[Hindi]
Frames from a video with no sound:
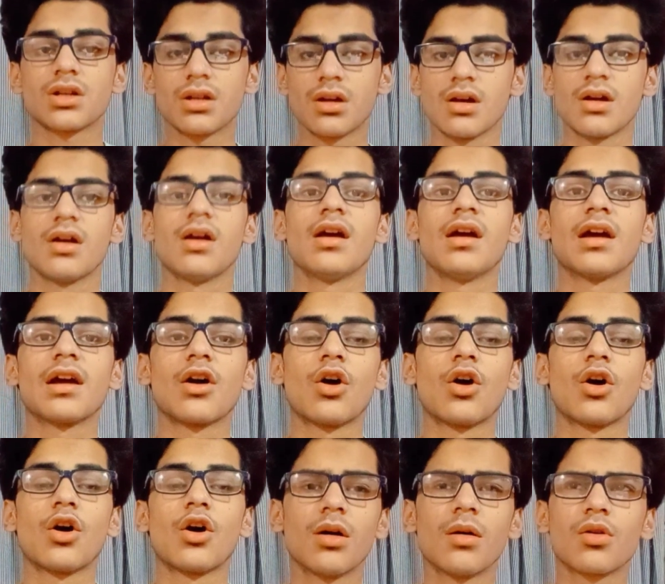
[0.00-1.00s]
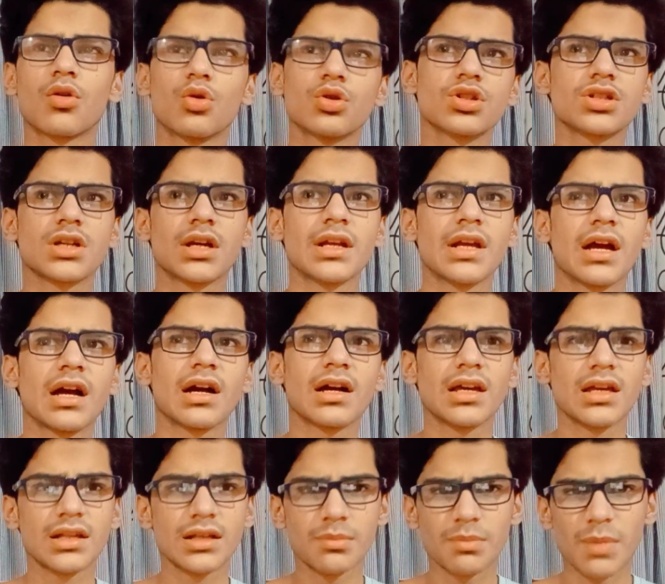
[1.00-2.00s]
और कोशिश करिएगा कि
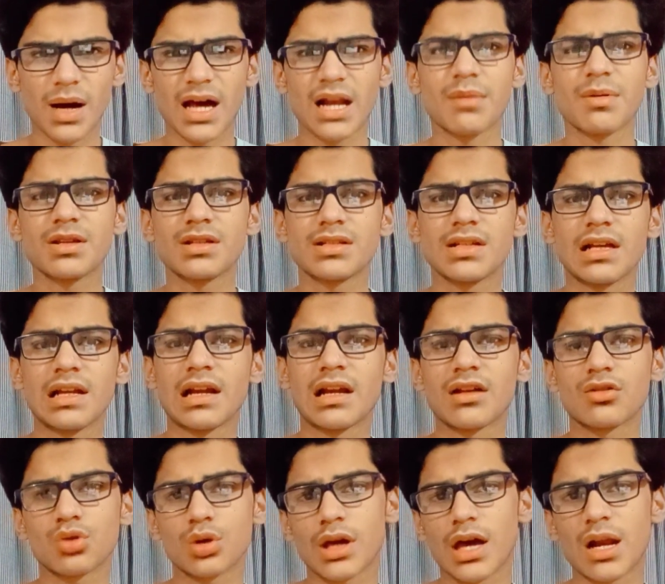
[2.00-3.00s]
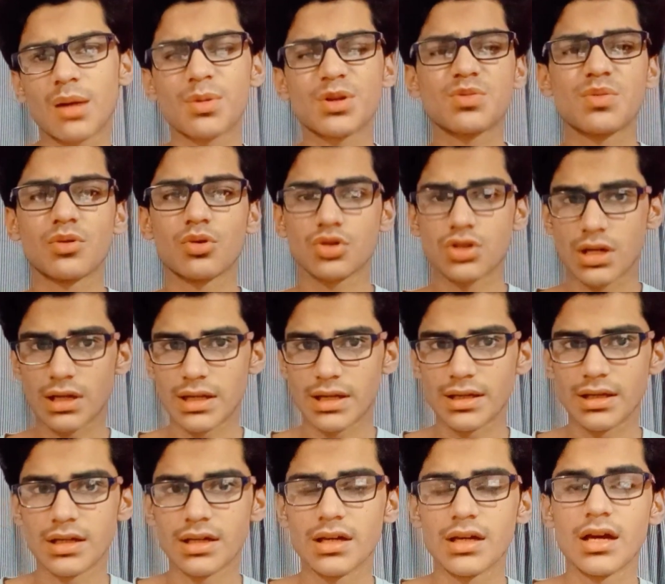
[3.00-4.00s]
बारह बजे सेल है ना तो ग्यारह पचपन को चले जाइए
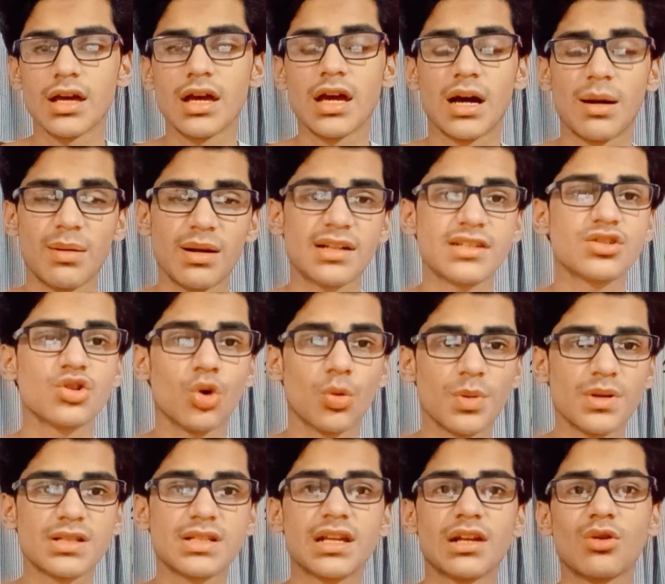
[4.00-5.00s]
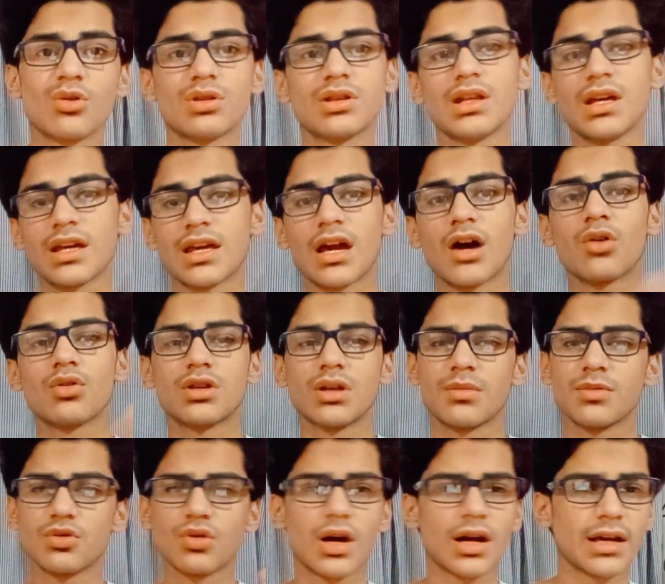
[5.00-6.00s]
अब लेट्स सी ओपन सेल होती है क्या होती है अभी तो आगे
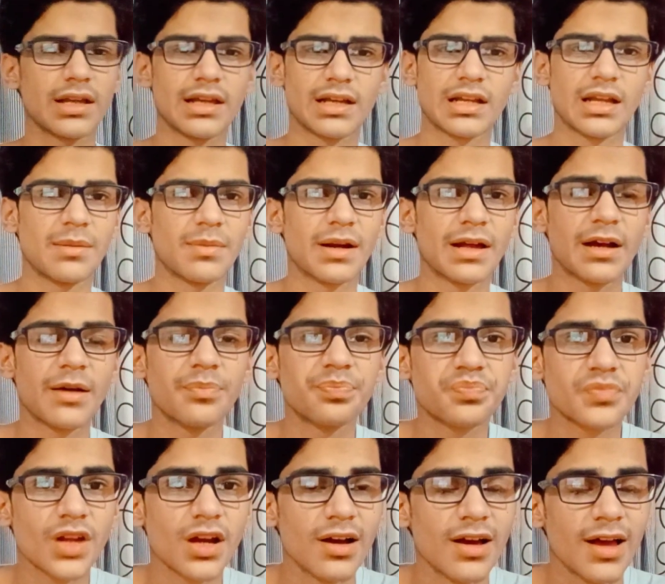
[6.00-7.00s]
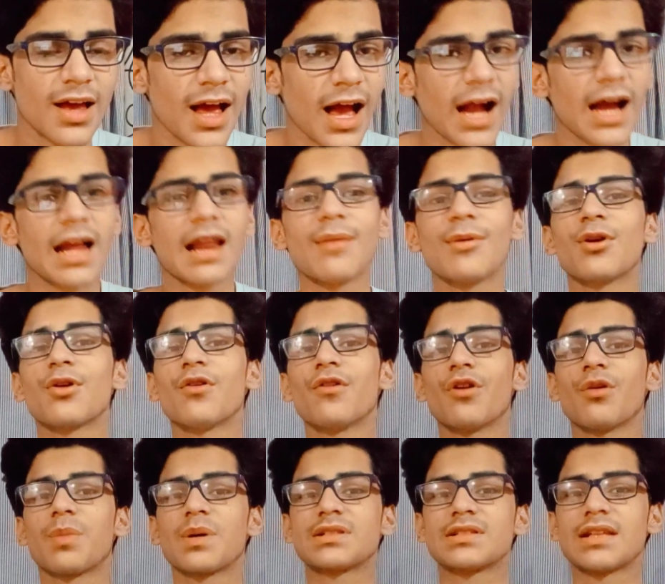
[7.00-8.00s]
देखना ही पड़ेगा अगर आप लोगों को वीडियो पसंद आए
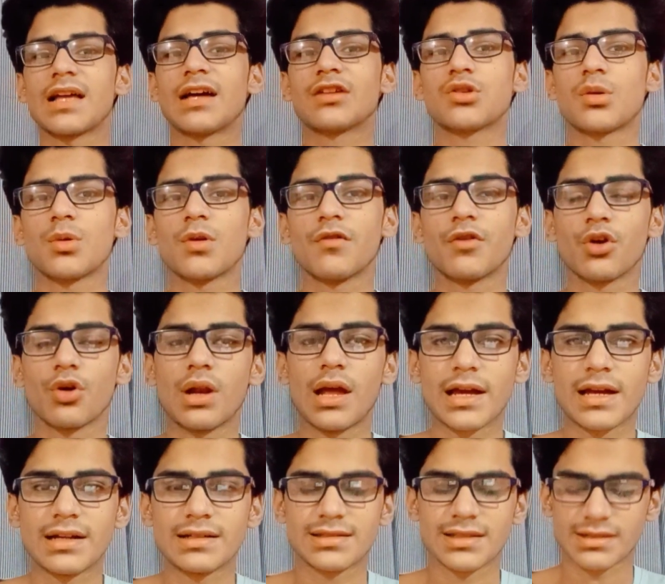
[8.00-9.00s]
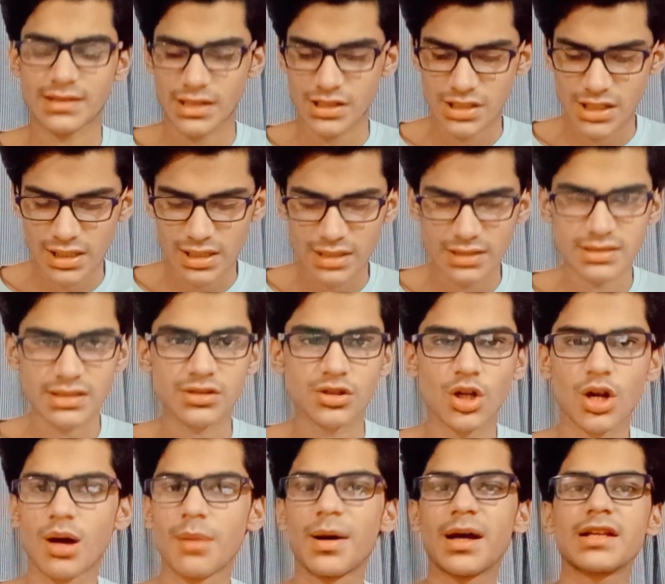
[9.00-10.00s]
तो आप लोग वीडियो को लाइक कर सकते हैं शेयर कर सकते हैं और हमारे
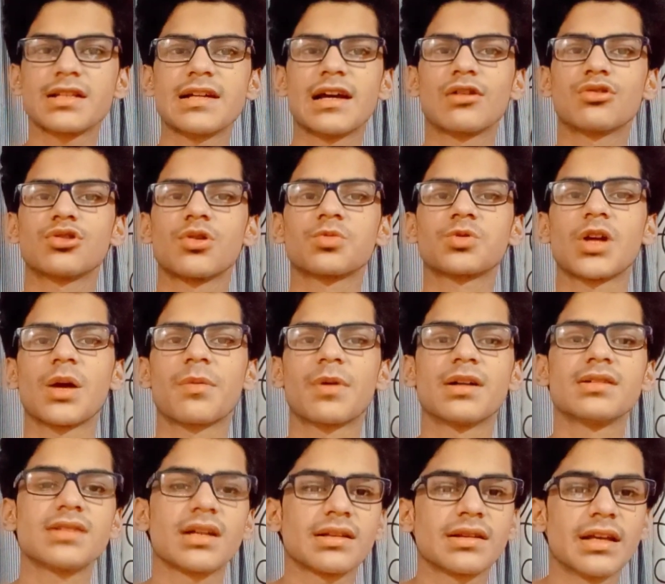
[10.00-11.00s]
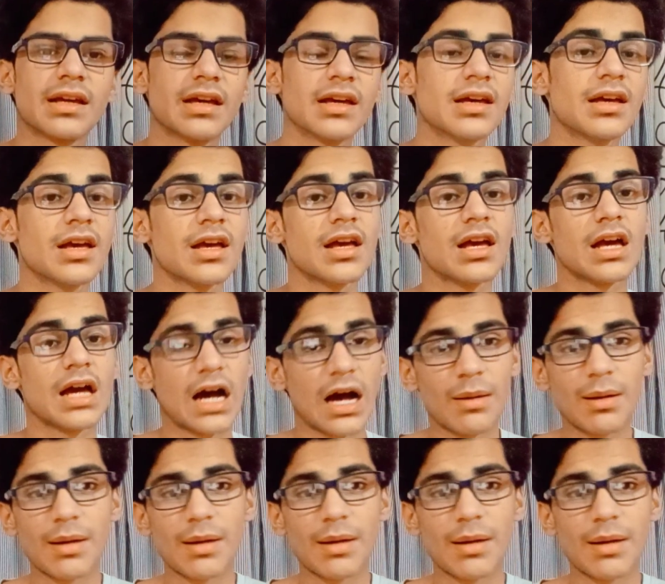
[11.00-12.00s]
चैनल को सब्सक्राइब कर सकते हैं हम आपके लिए
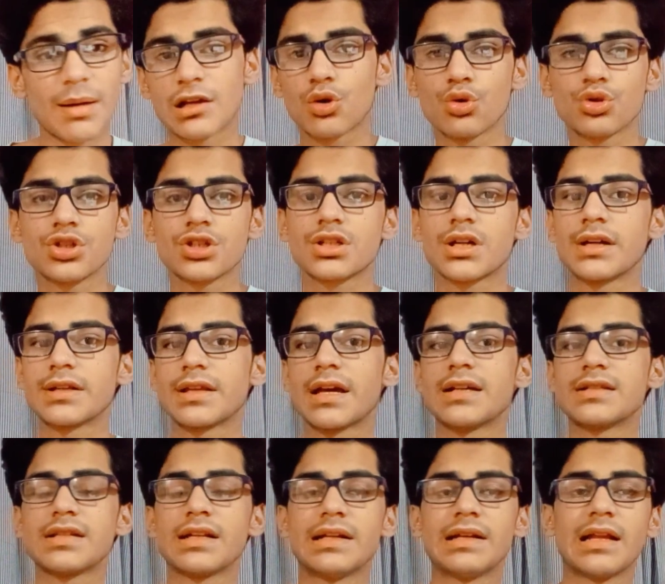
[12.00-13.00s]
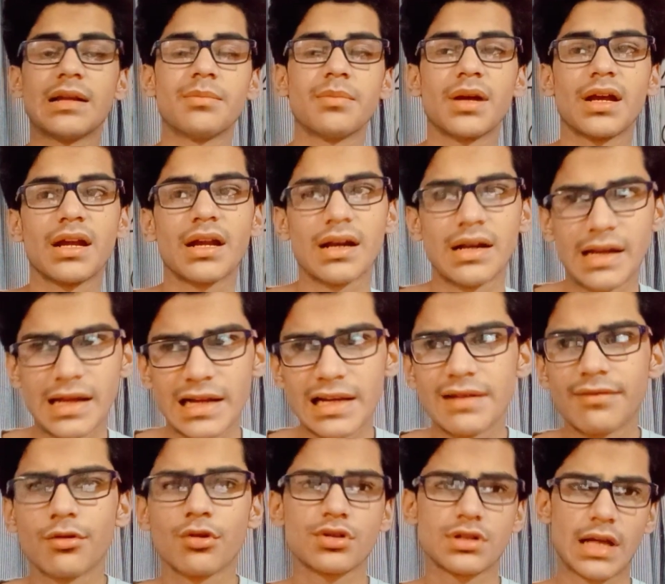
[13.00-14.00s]
कोशिश करते हैं इसी दिन में डेली वीडियोज लाने
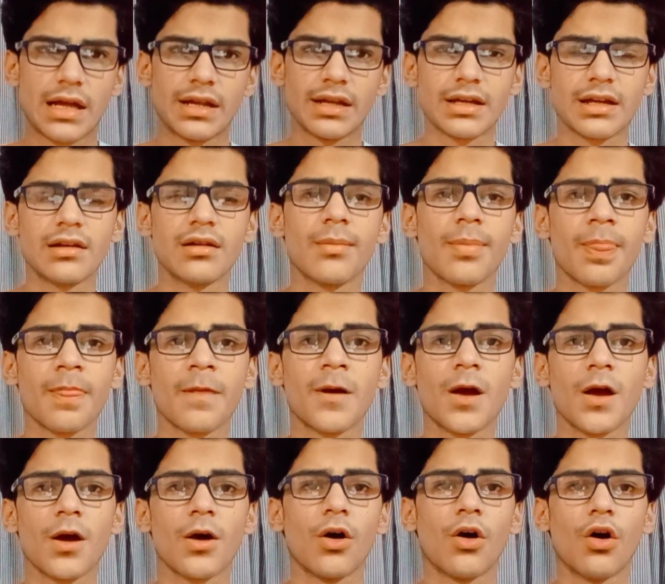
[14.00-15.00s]
के लिए और